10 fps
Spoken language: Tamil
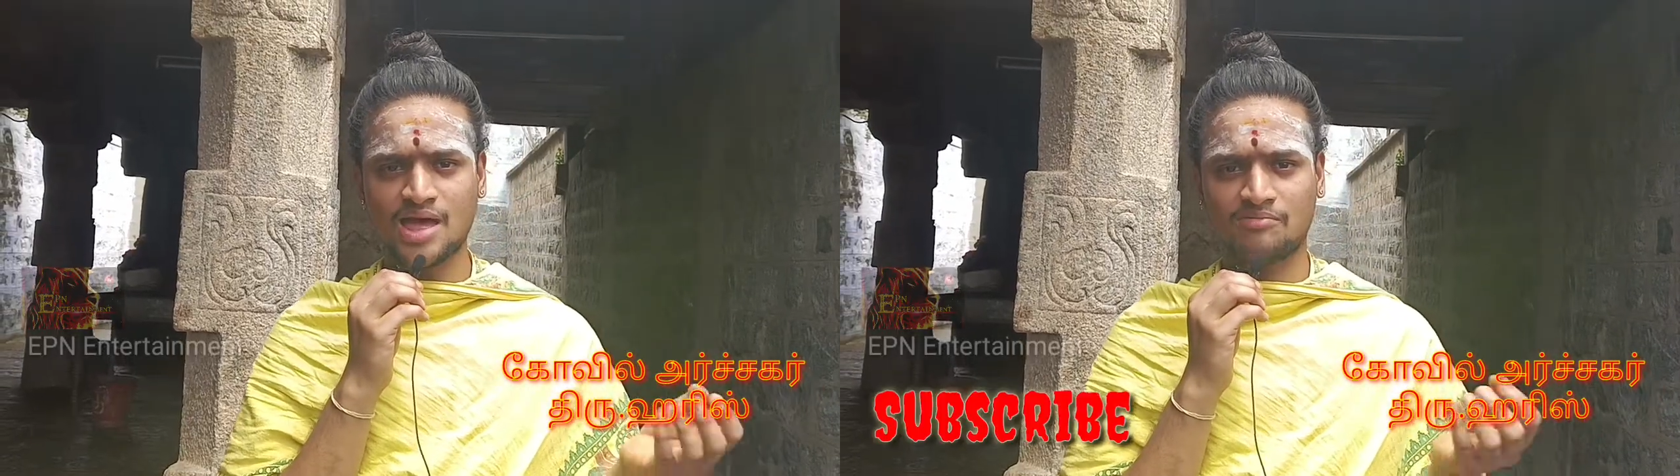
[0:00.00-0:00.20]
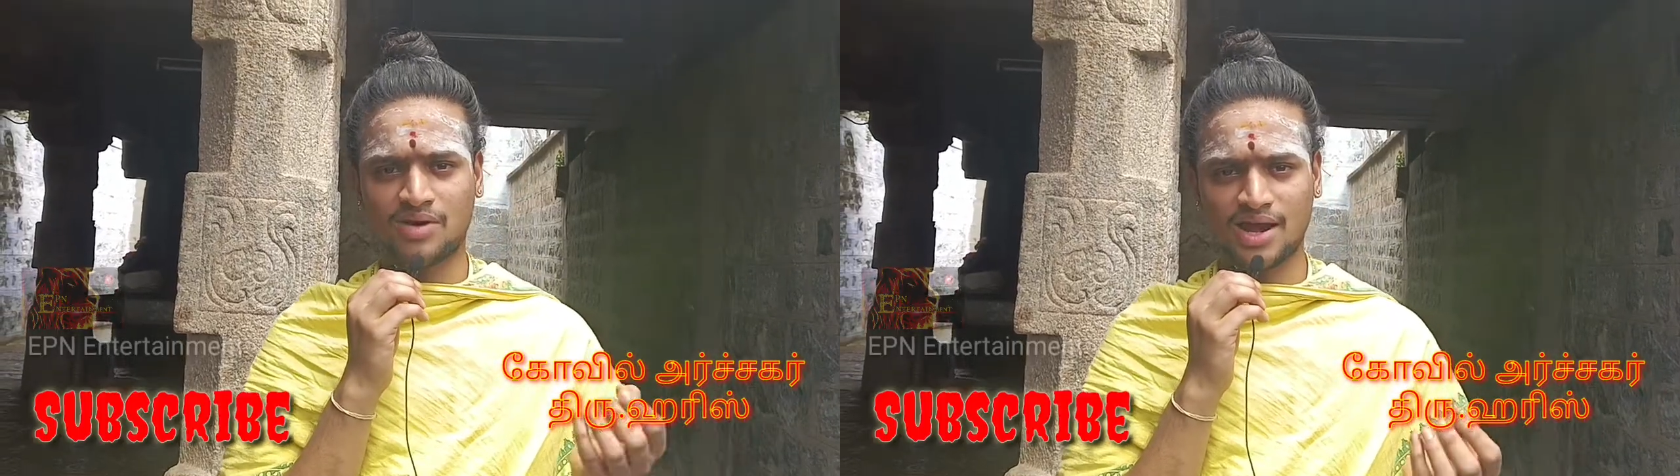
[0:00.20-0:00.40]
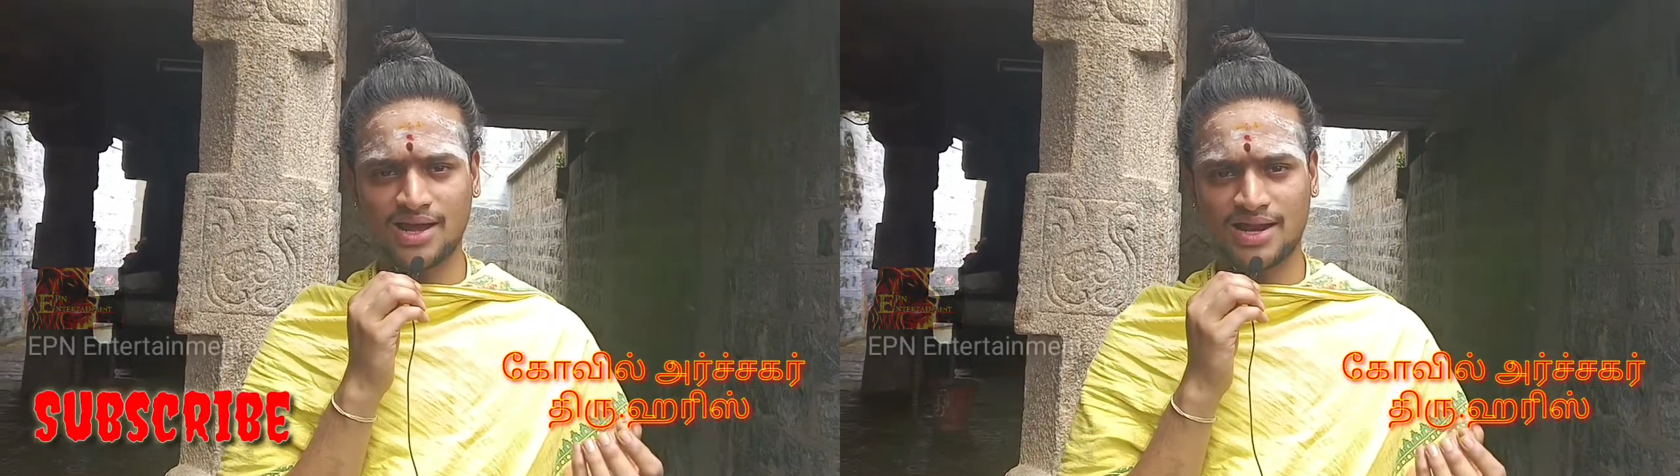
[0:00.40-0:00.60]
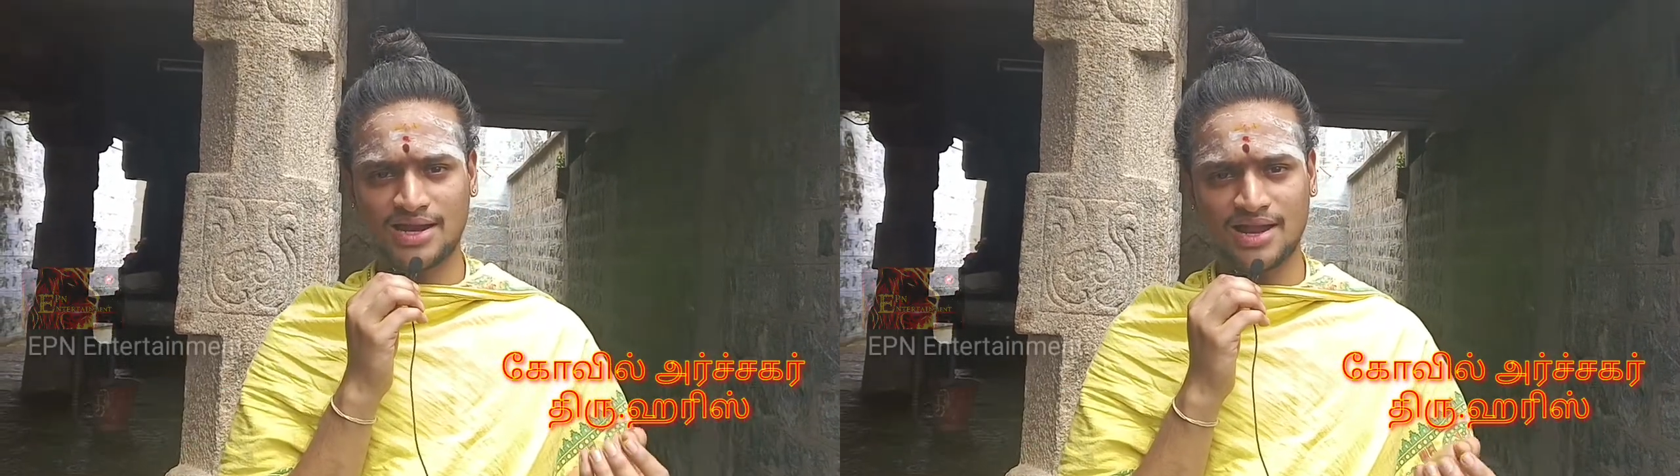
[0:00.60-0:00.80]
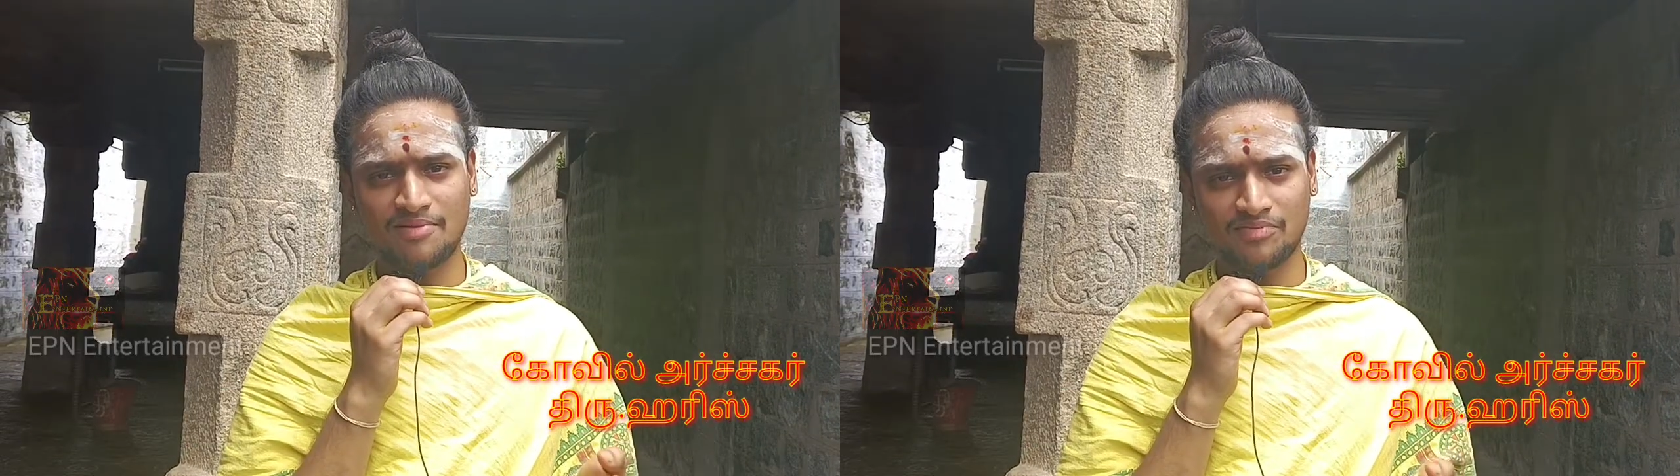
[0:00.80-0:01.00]
மரங்கள்
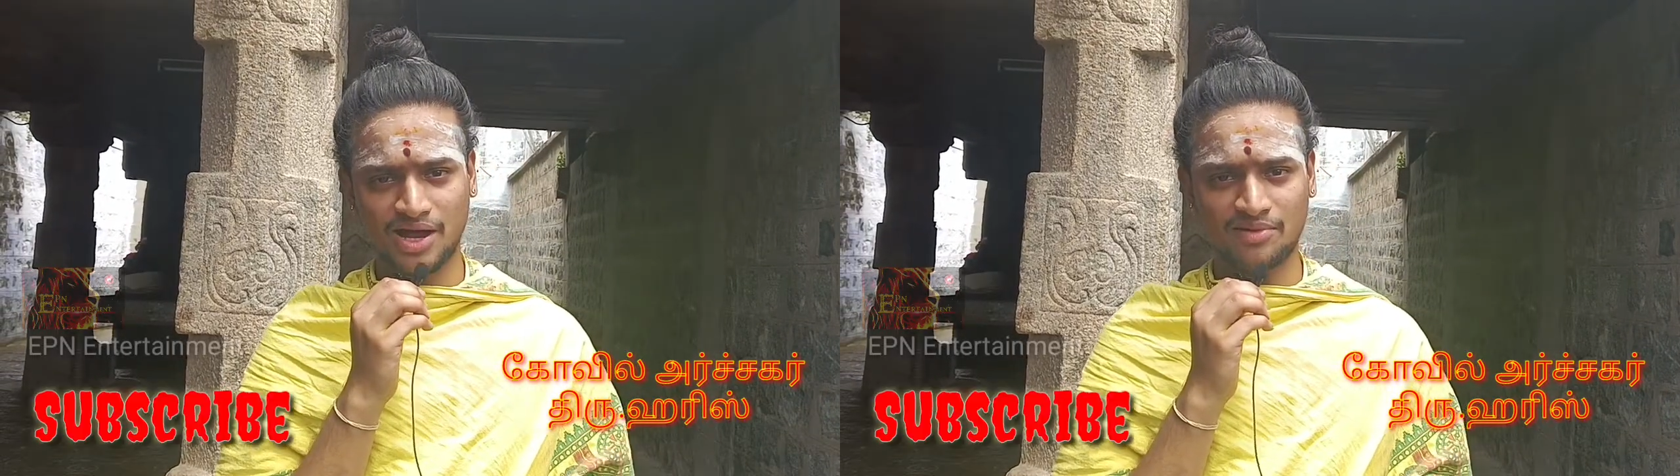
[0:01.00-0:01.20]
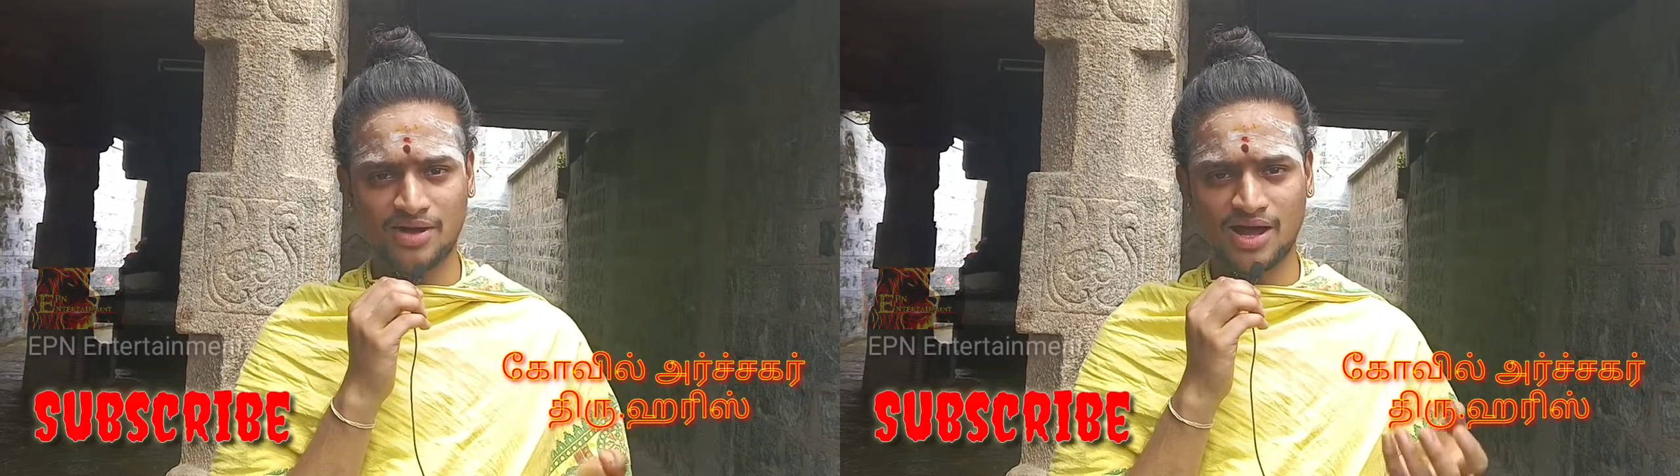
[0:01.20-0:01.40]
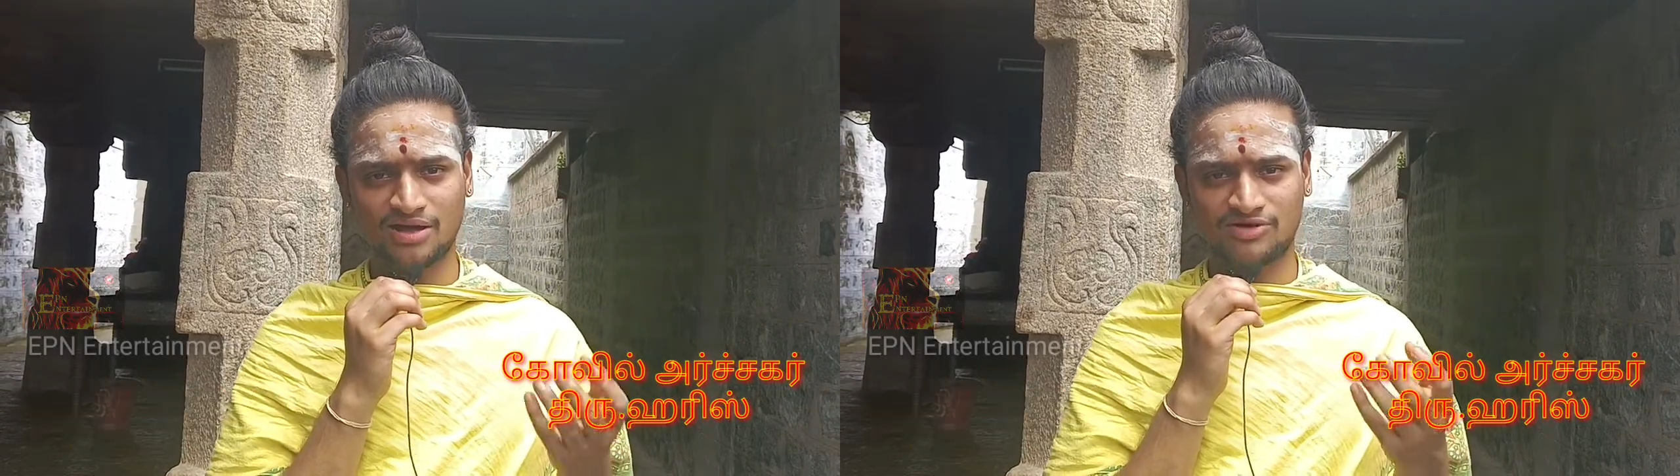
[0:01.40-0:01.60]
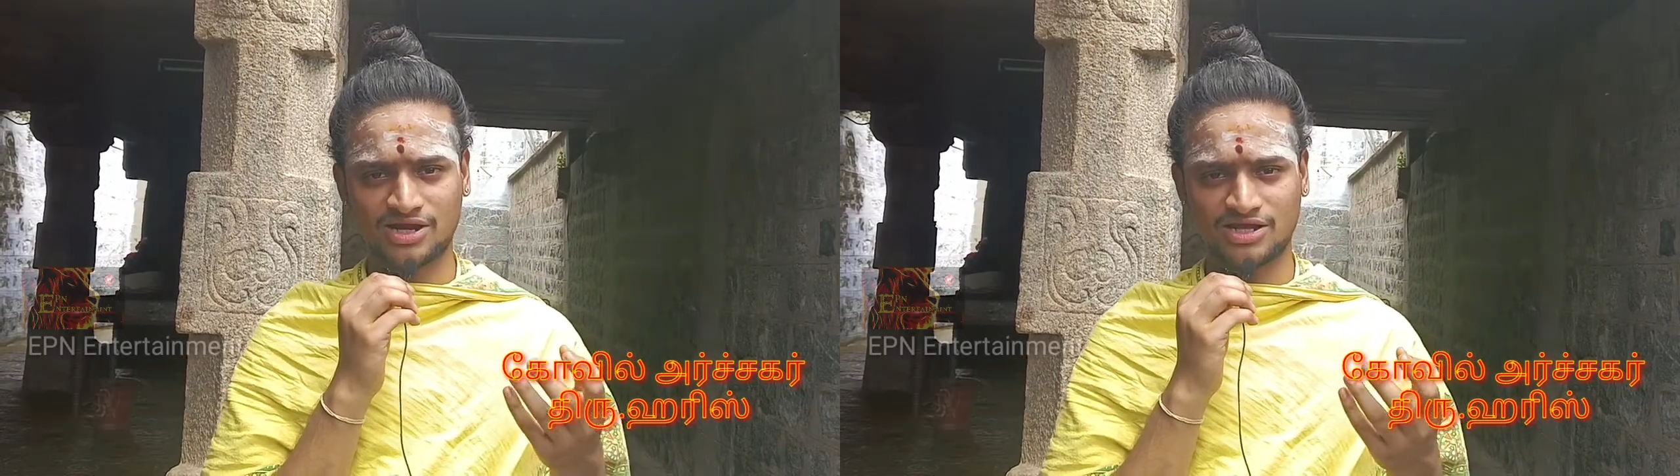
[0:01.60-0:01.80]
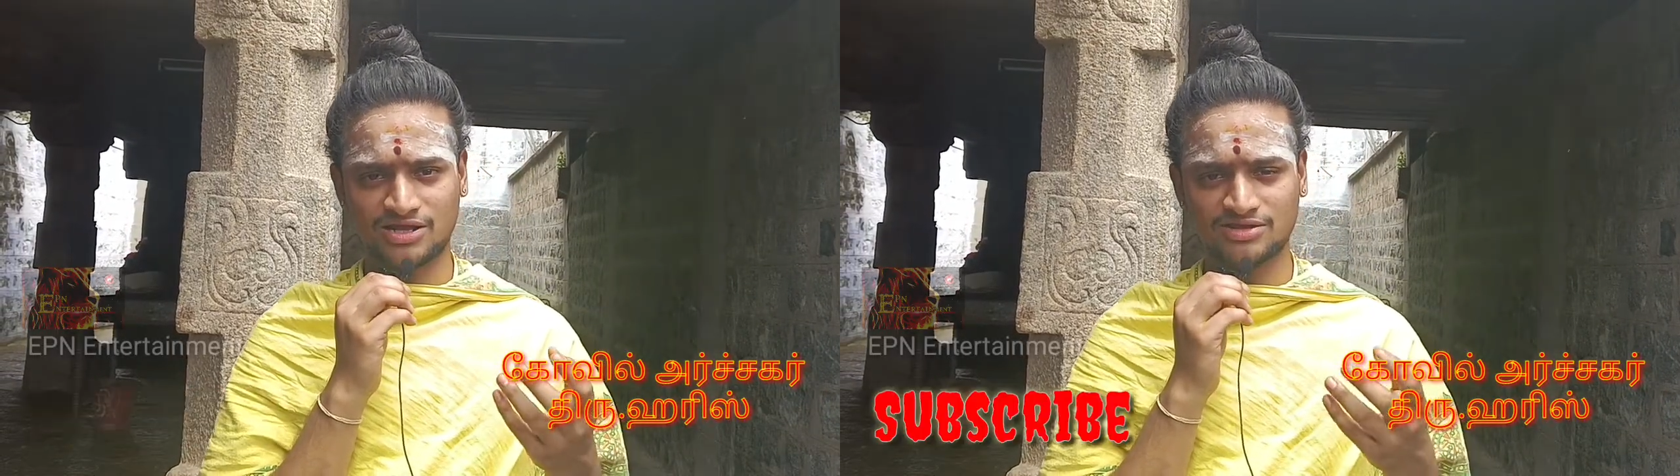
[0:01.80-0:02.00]
எல்லாம் மரமாக
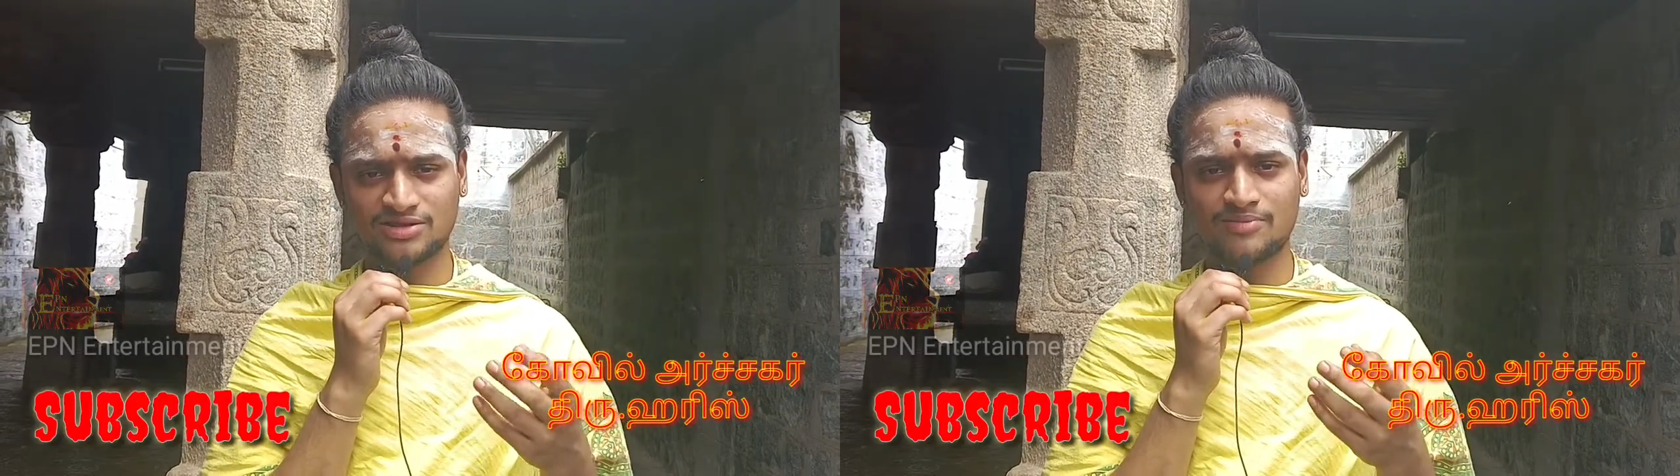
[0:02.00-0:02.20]
வருகிறது